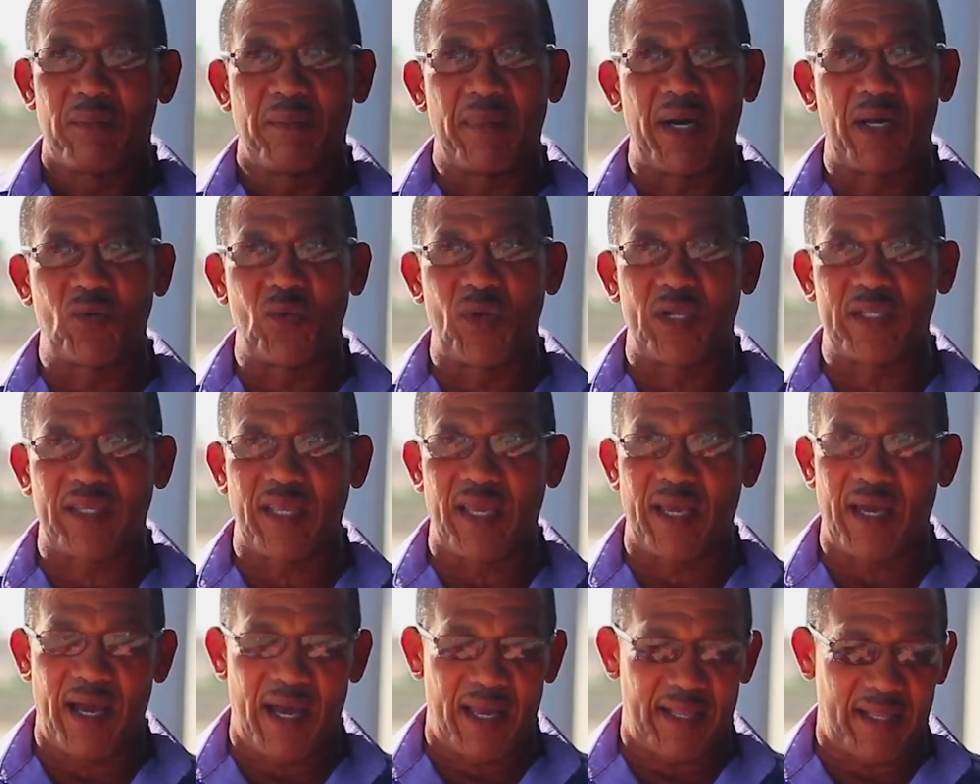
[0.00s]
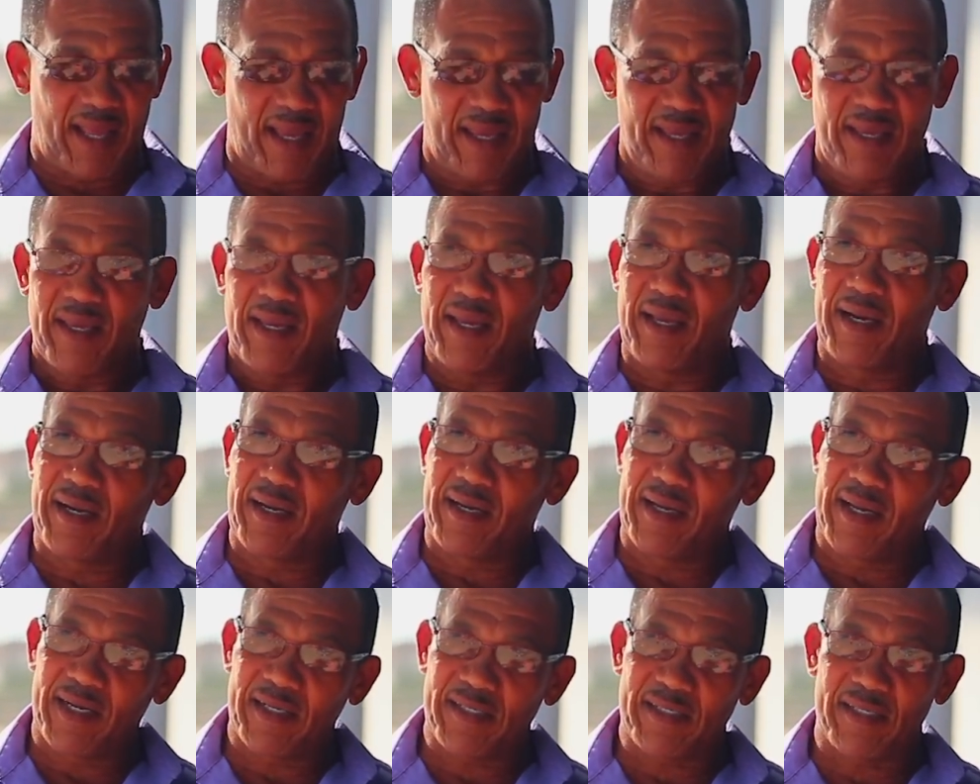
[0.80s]
Manuel Tejada,
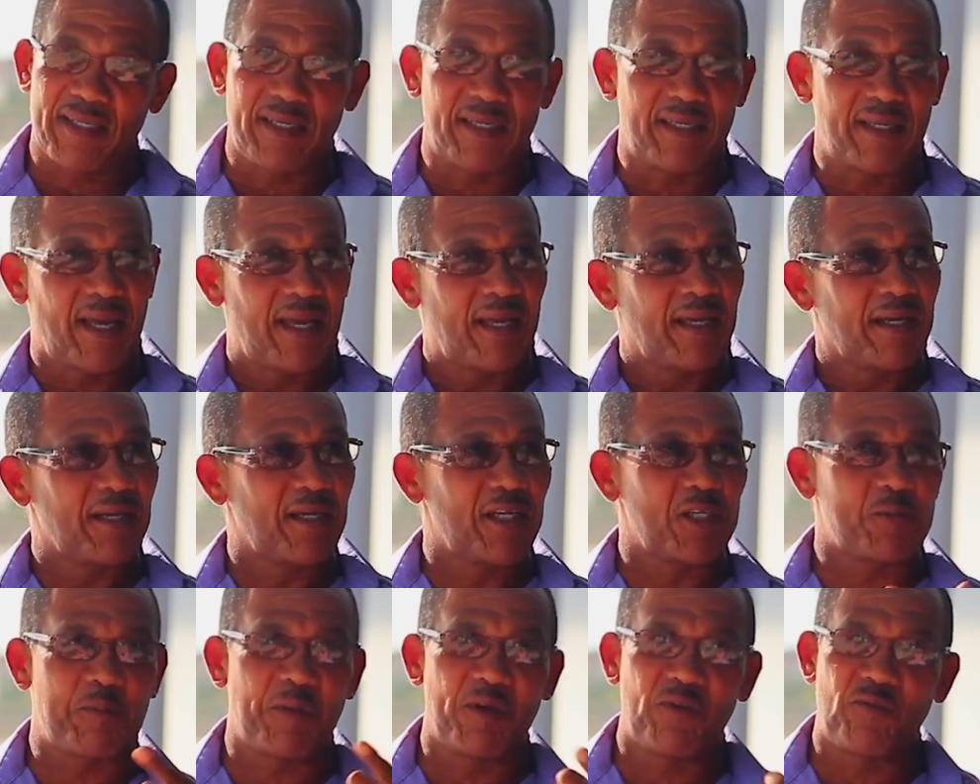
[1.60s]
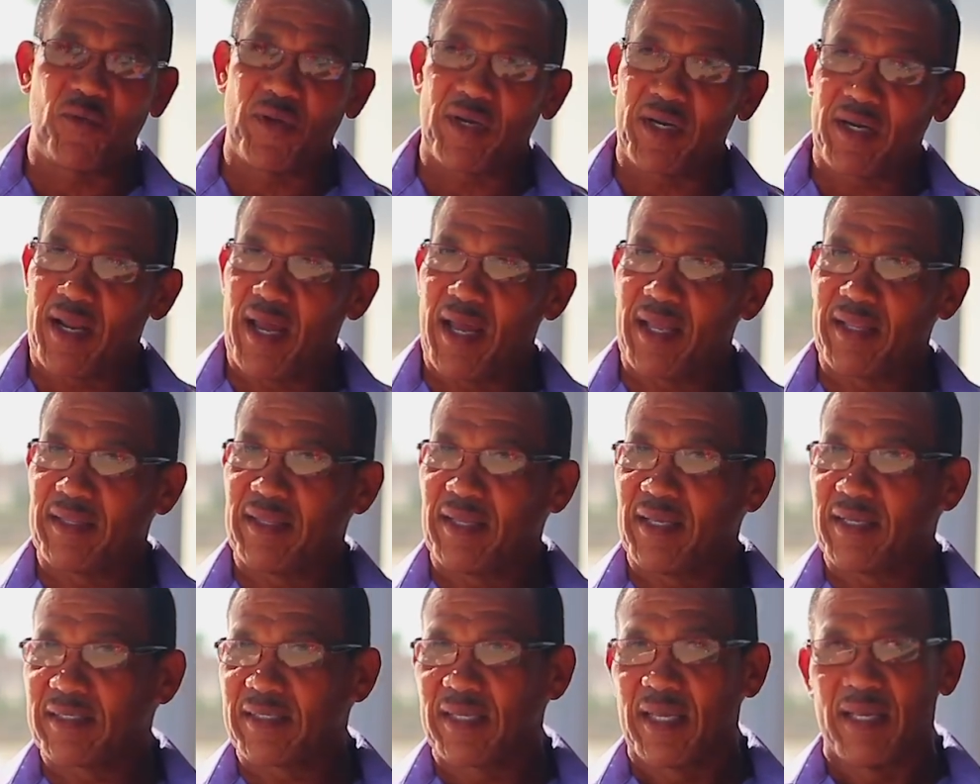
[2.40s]
Henry García, Crispin
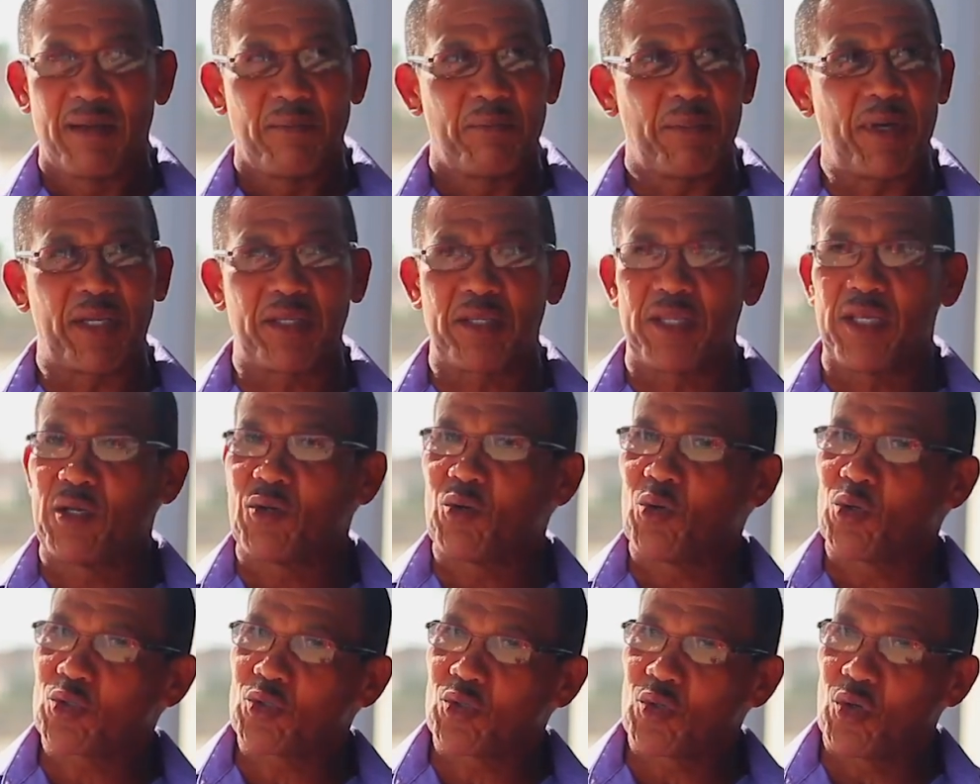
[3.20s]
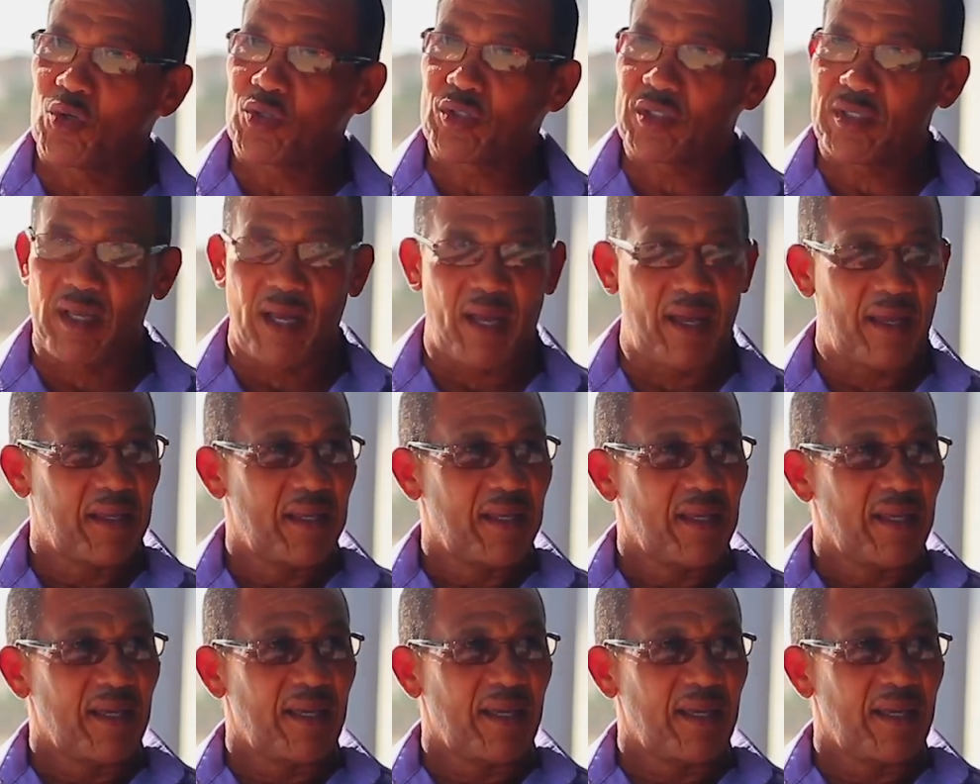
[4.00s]
Fernández, Bertico Sosa,